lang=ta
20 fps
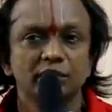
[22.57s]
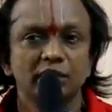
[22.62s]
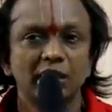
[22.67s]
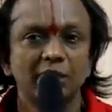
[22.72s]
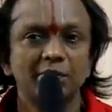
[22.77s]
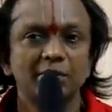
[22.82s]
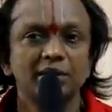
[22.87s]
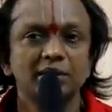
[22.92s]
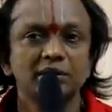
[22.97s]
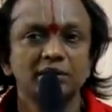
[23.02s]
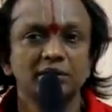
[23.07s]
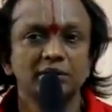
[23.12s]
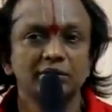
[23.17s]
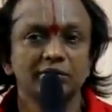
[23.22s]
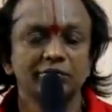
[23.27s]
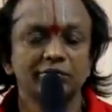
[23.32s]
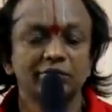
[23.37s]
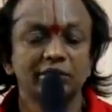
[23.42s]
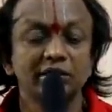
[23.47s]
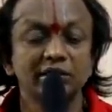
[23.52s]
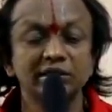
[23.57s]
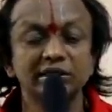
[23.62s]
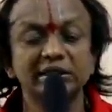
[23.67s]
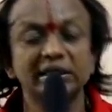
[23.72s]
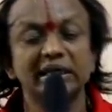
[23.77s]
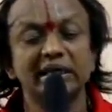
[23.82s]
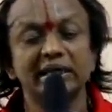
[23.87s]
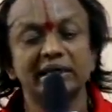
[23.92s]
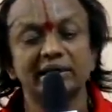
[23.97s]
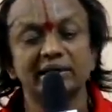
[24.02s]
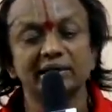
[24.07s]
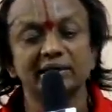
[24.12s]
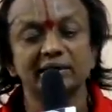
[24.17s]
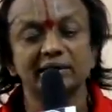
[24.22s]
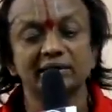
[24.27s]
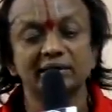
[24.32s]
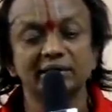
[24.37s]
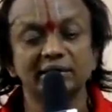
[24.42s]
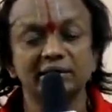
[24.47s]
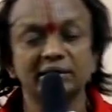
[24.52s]
நமக்கு வகுத்த
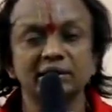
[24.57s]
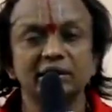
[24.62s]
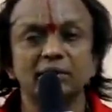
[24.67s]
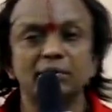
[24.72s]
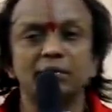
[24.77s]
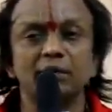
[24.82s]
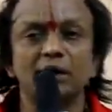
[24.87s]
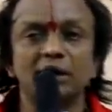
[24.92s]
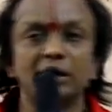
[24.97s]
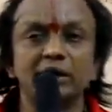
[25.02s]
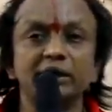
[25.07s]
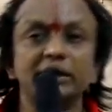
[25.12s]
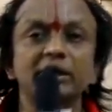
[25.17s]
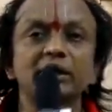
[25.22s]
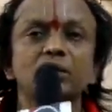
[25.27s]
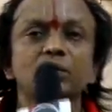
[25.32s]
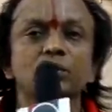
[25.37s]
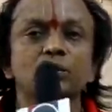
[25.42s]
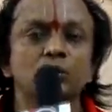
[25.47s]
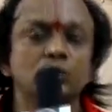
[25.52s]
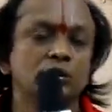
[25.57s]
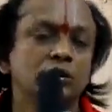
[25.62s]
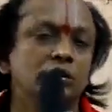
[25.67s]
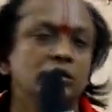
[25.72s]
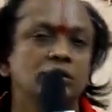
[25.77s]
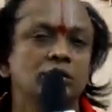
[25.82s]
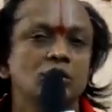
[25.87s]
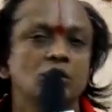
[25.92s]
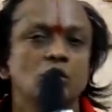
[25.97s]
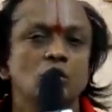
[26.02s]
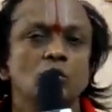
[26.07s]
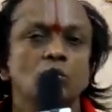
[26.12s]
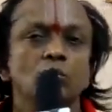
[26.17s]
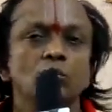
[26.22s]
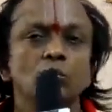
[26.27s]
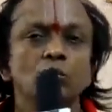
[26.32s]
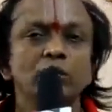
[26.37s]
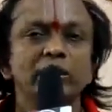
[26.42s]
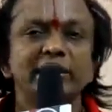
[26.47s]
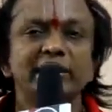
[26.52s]
இந்த அரிய ஒரு
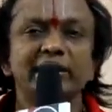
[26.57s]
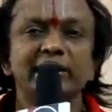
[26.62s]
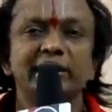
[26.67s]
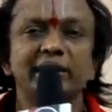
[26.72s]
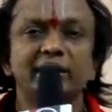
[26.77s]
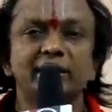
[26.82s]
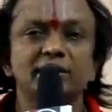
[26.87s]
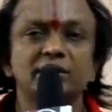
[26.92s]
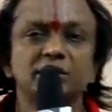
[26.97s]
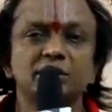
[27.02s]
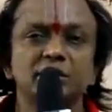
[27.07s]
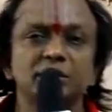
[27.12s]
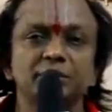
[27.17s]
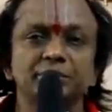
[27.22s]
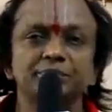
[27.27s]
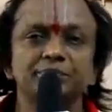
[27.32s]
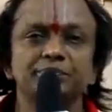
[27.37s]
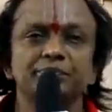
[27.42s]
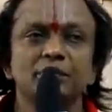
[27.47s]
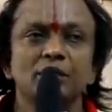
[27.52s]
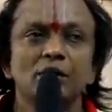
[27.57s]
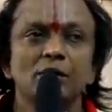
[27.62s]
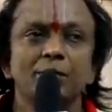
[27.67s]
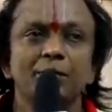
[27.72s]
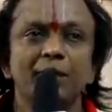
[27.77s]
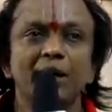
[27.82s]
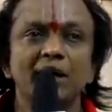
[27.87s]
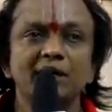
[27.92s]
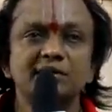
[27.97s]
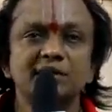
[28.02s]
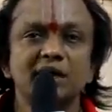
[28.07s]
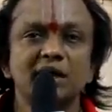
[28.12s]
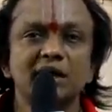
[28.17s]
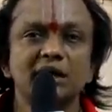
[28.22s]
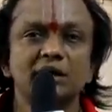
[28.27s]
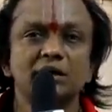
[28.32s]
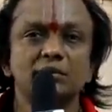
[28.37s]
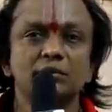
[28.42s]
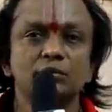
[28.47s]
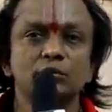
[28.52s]
மூலிகை ரகசியம்
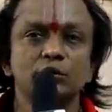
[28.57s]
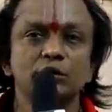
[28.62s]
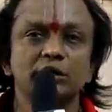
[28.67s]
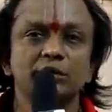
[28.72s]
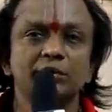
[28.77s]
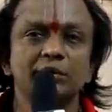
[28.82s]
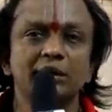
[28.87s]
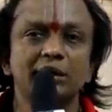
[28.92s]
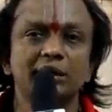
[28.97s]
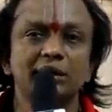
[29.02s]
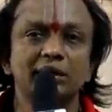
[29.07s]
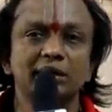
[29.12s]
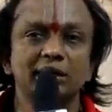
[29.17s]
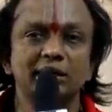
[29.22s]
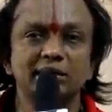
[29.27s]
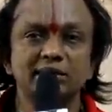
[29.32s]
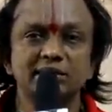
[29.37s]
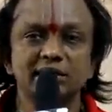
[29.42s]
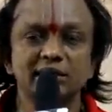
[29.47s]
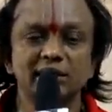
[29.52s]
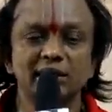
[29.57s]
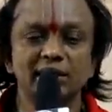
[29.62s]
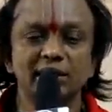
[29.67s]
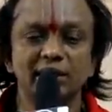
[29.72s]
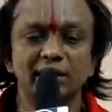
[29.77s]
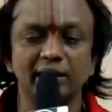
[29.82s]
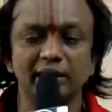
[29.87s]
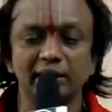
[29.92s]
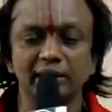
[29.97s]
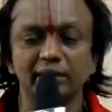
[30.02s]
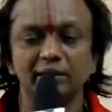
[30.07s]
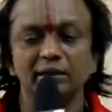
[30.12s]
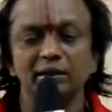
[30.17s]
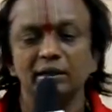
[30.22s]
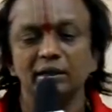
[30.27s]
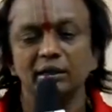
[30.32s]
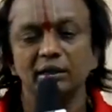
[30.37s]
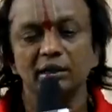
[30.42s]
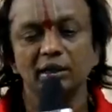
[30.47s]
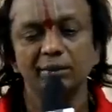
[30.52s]
பாசான மூலியமாக ரகசியங்களை
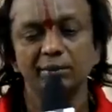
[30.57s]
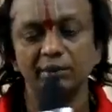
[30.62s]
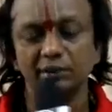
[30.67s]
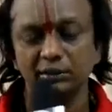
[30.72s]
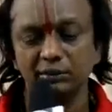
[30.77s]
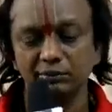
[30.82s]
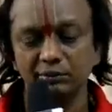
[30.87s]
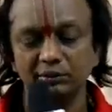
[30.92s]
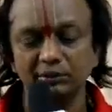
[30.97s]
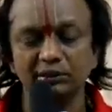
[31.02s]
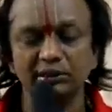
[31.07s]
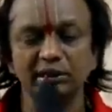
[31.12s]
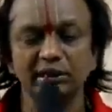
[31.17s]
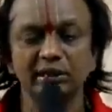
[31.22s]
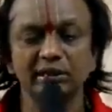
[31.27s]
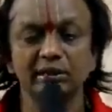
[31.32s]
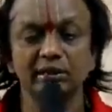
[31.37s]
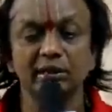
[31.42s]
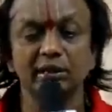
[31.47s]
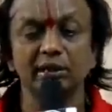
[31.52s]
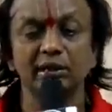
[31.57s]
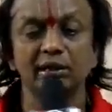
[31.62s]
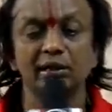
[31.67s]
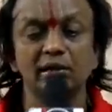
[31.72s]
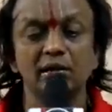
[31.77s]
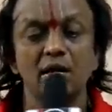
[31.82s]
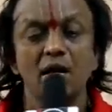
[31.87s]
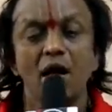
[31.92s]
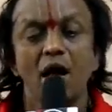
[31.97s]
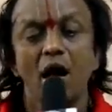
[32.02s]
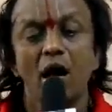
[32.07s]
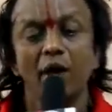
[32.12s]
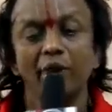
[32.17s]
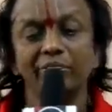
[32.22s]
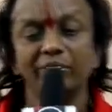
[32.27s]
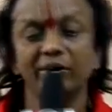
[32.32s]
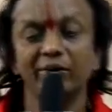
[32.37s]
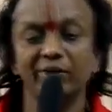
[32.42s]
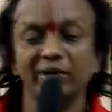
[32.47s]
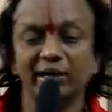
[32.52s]
நமக்கு வகுத்திருக்கிறார்கள்
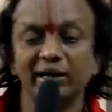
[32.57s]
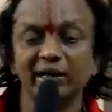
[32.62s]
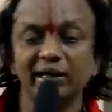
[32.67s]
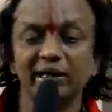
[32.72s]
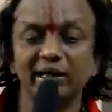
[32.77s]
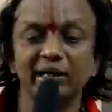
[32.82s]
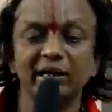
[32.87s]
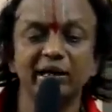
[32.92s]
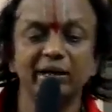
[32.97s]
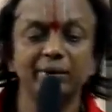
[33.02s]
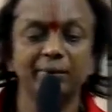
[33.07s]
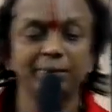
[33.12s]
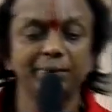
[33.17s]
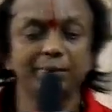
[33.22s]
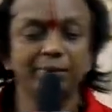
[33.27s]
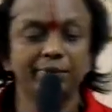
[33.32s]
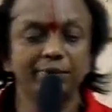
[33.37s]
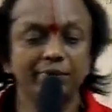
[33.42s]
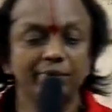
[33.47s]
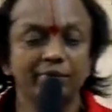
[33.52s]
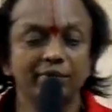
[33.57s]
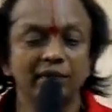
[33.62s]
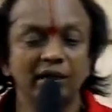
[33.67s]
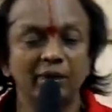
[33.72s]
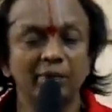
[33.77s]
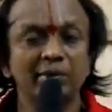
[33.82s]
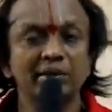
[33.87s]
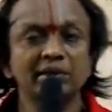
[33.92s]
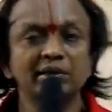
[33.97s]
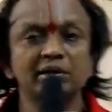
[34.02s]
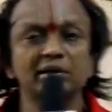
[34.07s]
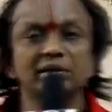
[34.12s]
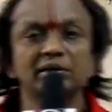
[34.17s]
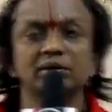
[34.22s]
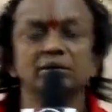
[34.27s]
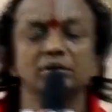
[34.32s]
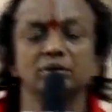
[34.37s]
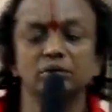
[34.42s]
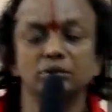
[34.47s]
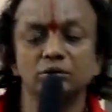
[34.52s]
அந்த வகையிலே நமக்கு
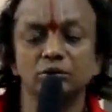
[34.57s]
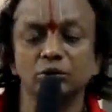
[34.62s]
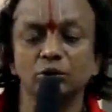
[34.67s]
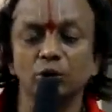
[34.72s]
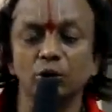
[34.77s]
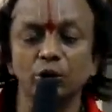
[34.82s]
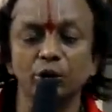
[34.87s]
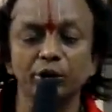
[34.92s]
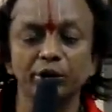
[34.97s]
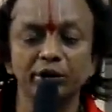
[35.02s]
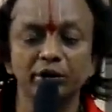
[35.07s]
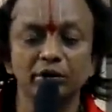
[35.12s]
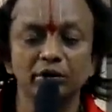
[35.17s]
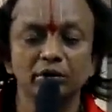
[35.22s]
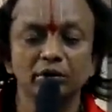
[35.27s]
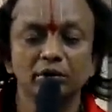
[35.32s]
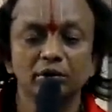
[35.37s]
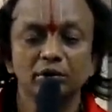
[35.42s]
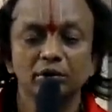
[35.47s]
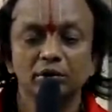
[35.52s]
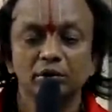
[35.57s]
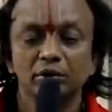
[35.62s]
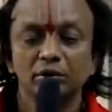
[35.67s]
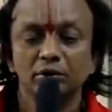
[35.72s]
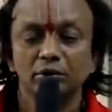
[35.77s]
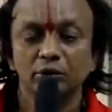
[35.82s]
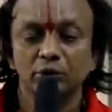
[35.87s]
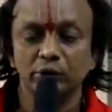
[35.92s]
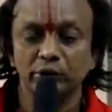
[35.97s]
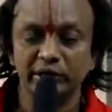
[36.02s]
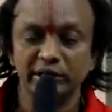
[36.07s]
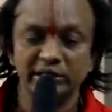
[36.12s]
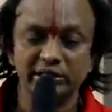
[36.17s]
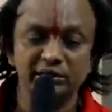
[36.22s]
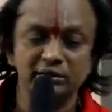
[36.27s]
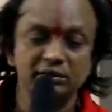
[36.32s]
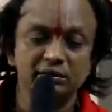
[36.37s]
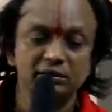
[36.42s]
நோய் நொடி